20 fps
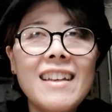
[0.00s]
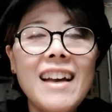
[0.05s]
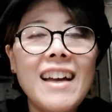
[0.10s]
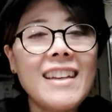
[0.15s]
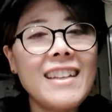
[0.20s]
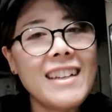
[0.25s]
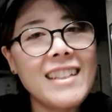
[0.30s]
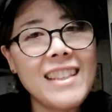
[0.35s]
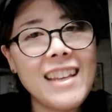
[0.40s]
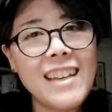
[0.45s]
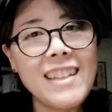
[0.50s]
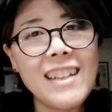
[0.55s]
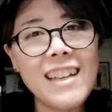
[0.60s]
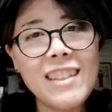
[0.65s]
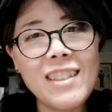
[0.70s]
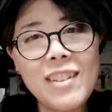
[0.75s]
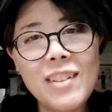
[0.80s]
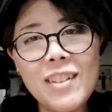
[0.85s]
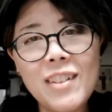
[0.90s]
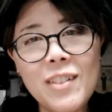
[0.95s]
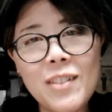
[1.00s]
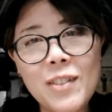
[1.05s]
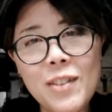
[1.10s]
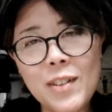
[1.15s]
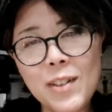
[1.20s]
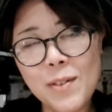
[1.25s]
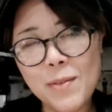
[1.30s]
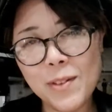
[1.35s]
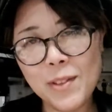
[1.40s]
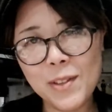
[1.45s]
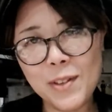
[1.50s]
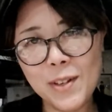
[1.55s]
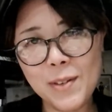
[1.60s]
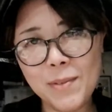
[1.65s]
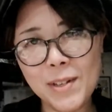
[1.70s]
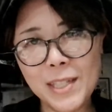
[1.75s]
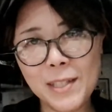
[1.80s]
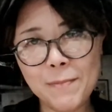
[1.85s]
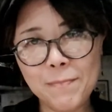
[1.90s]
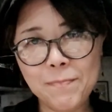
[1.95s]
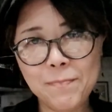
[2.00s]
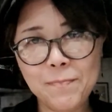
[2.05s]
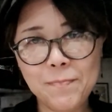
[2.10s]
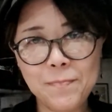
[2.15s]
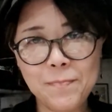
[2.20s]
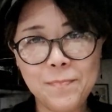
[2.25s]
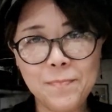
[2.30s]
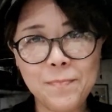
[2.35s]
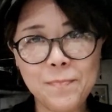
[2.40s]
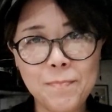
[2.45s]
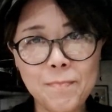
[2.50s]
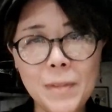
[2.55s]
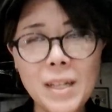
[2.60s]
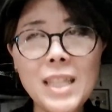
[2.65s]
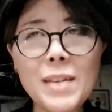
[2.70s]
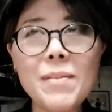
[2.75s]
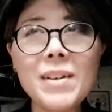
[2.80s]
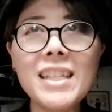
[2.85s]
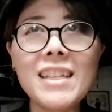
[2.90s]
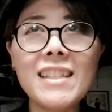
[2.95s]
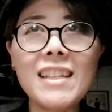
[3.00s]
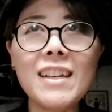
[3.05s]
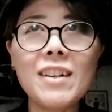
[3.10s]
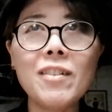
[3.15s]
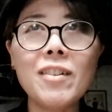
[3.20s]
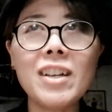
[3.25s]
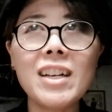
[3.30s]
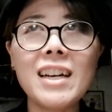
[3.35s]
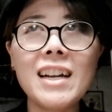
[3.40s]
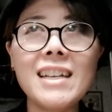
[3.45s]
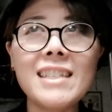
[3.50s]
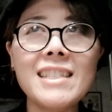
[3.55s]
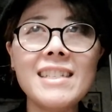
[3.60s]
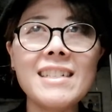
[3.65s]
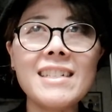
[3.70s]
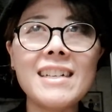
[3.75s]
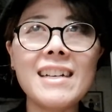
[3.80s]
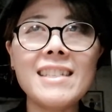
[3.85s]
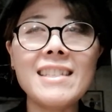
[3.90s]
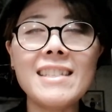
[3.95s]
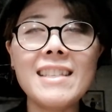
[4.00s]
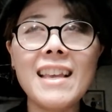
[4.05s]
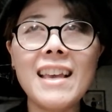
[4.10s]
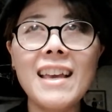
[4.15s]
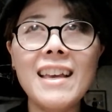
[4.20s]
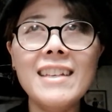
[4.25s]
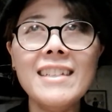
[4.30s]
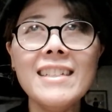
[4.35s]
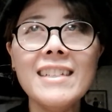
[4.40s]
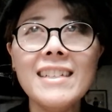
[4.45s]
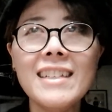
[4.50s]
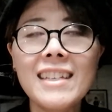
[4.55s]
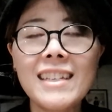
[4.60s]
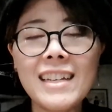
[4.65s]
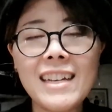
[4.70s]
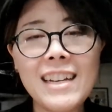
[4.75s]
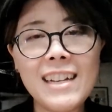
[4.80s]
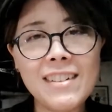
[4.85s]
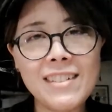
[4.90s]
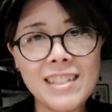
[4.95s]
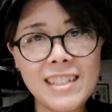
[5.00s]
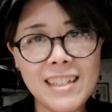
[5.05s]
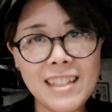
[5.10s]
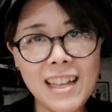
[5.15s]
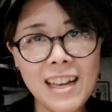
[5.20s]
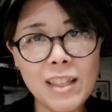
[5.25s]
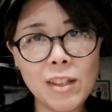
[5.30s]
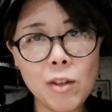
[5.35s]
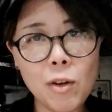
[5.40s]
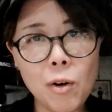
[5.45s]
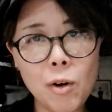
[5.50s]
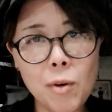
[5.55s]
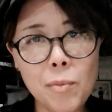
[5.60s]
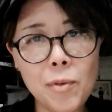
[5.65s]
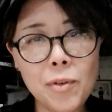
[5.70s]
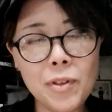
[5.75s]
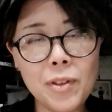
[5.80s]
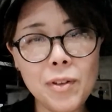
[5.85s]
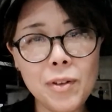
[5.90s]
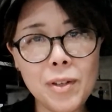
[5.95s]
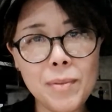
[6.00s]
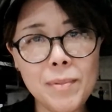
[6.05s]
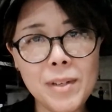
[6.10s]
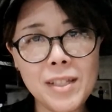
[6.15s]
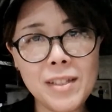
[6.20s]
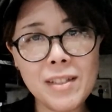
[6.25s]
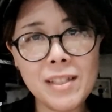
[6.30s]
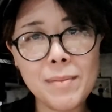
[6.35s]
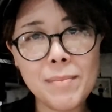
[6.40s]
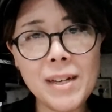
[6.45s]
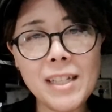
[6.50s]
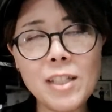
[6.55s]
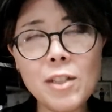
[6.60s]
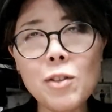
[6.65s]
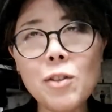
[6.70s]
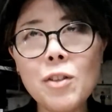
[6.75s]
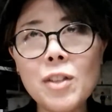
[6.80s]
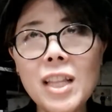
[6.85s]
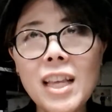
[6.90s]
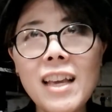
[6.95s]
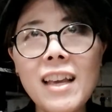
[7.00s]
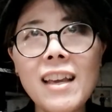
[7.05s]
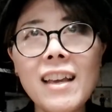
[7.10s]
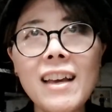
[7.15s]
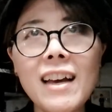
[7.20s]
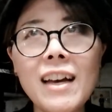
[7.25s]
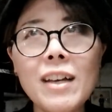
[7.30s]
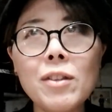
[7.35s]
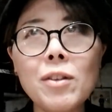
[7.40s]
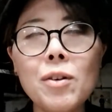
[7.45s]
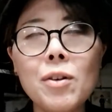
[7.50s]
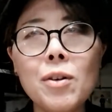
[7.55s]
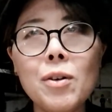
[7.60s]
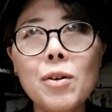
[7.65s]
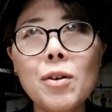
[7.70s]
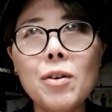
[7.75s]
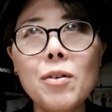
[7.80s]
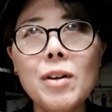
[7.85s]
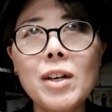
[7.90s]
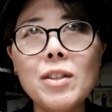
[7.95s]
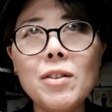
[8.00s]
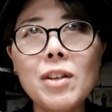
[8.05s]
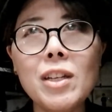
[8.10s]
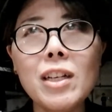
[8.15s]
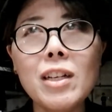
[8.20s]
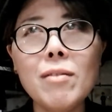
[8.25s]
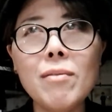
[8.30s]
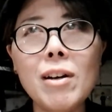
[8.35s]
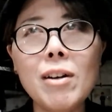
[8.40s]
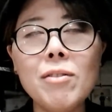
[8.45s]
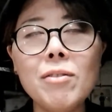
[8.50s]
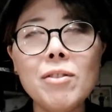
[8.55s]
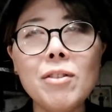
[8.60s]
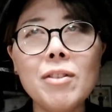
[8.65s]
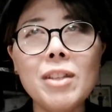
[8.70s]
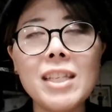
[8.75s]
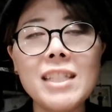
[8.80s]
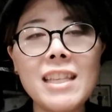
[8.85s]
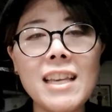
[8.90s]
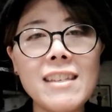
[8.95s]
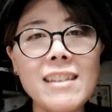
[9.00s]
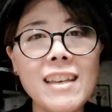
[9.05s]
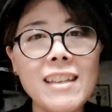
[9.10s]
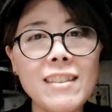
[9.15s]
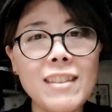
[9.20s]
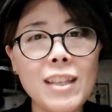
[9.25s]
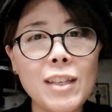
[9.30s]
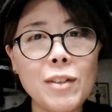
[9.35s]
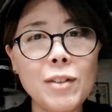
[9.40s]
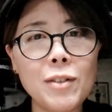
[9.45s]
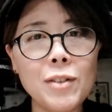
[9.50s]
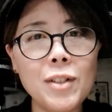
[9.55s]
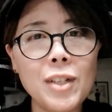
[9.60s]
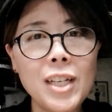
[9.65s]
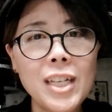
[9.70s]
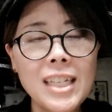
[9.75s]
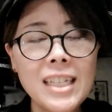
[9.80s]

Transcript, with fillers: ありがたいなと、本当に思っております。まだまだね、これから進化していかなくちゃなと思っておりますし、まあちょっとね、あのー、ワンドリンクワンフードで1000円っていう